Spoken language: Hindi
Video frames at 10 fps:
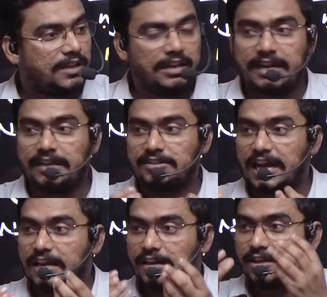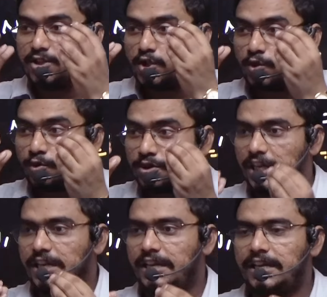लगातार अगर सिकुड़ते
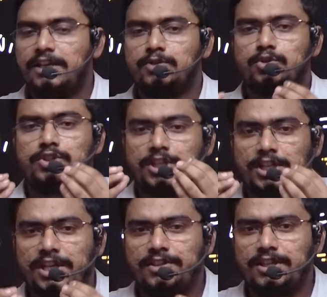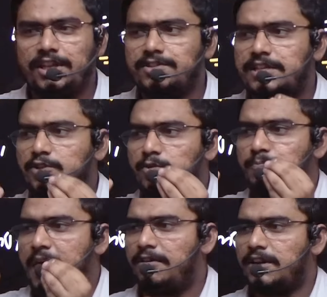रहे तो धीरे धीरे इसका जो
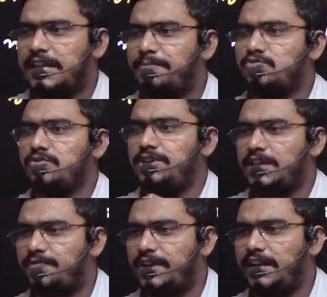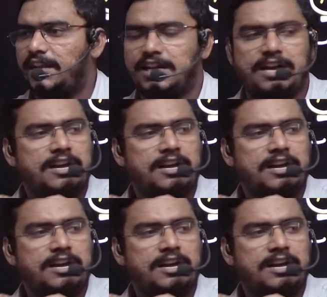पावर कैपेसिटी है फैलने का